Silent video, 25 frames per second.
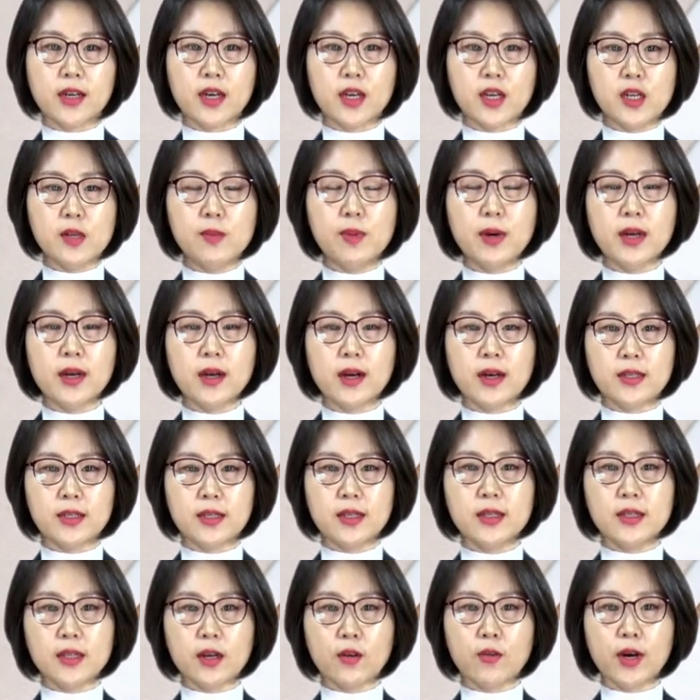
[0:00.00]
그러니까 일반
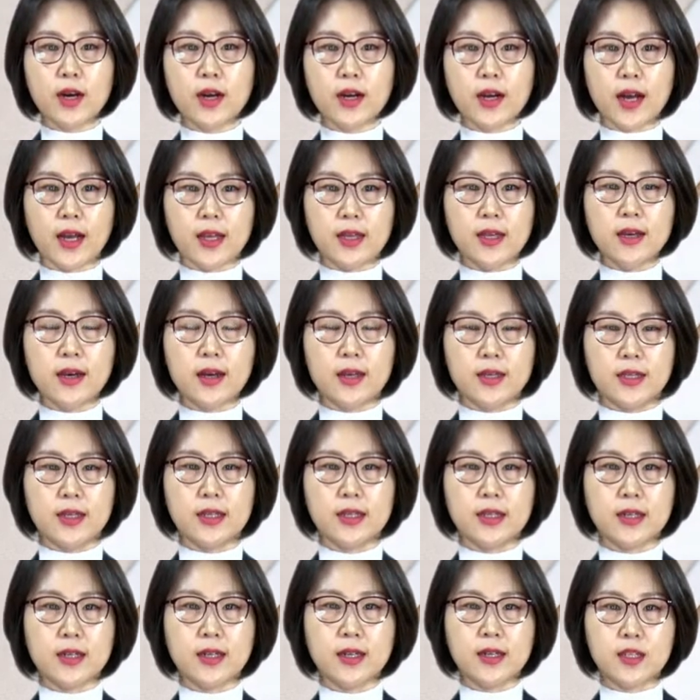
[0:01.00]
가세자와 간이
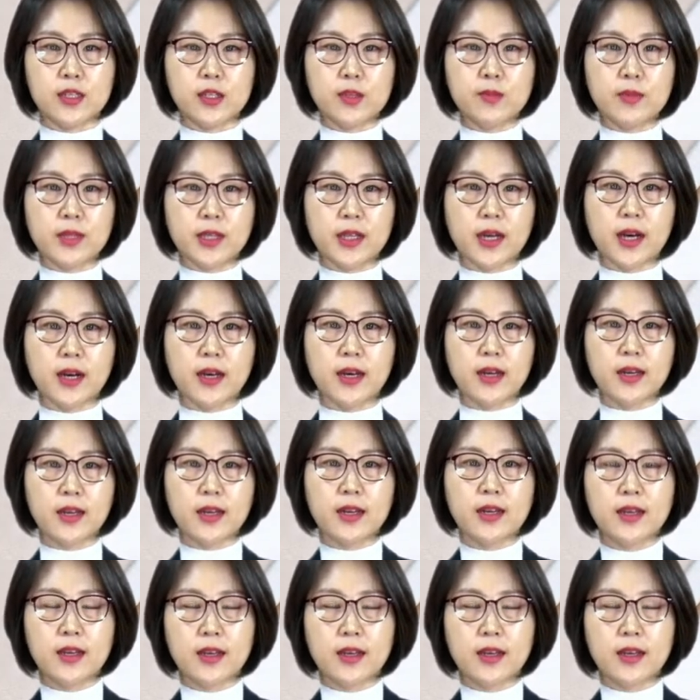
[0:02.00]
가세자가 있습니다.